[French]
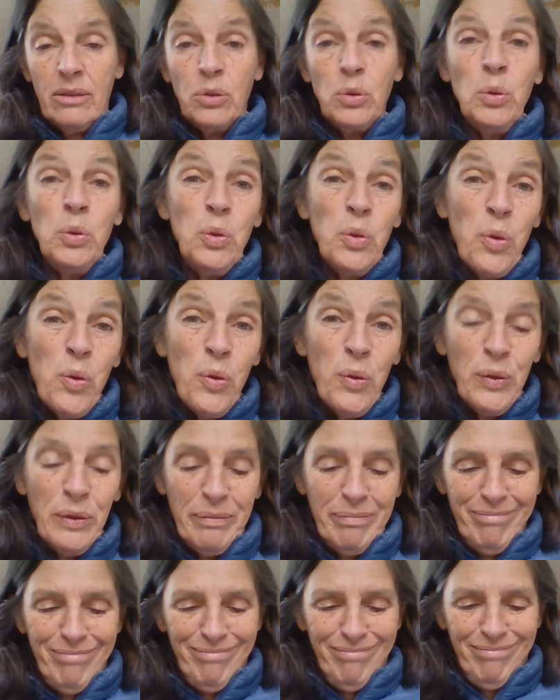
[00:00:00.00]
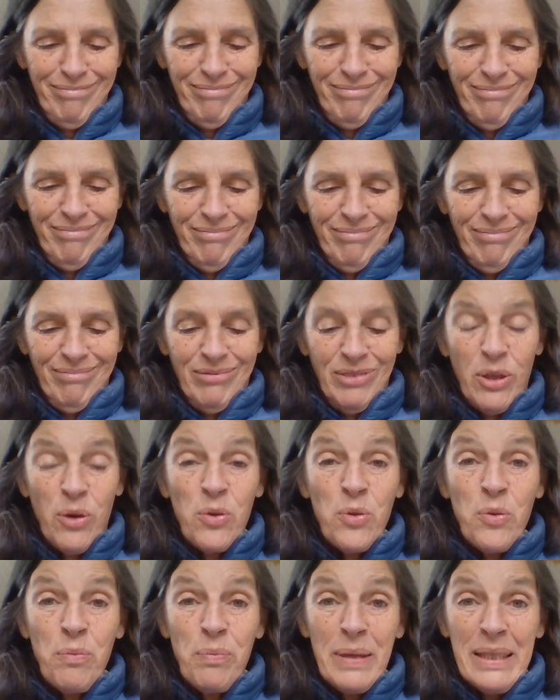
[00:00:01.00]
ou non dans
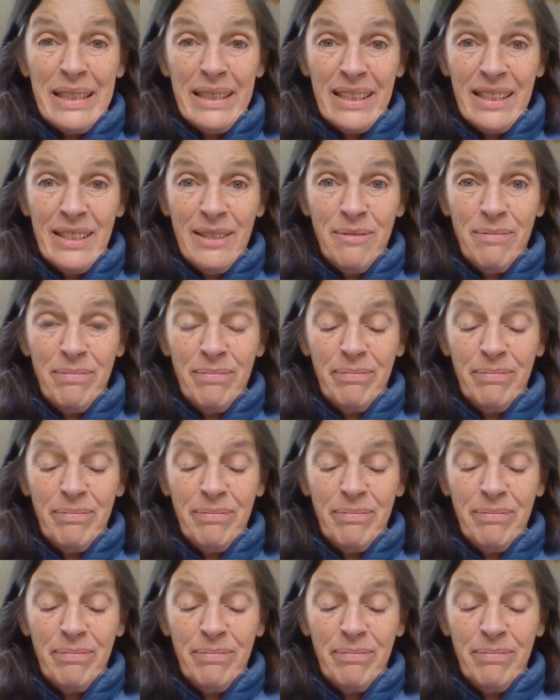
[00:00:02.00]
le passé.